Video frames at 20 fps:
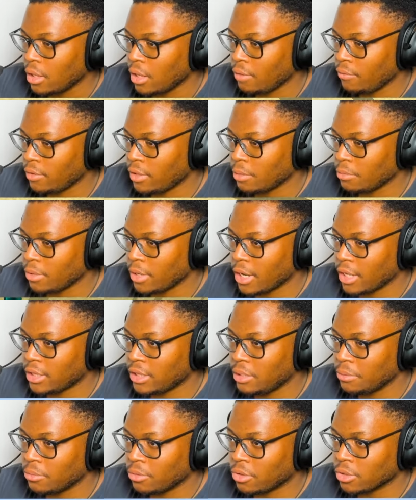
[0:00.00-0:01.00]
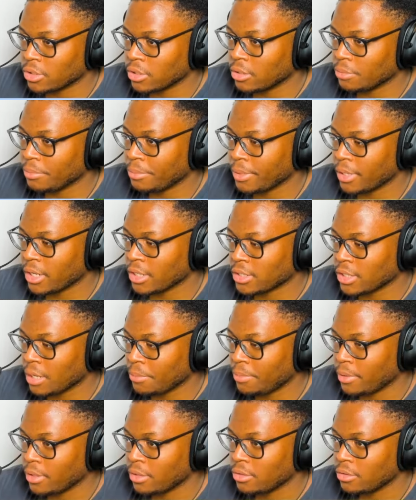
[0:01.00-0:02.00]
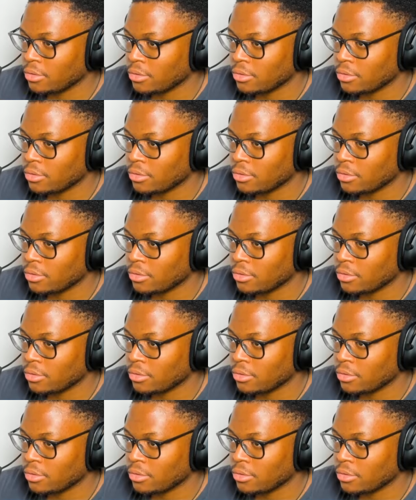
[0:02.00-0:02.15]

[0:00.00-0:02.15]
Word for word: E vediamo un attimo cosa... Perché scappa?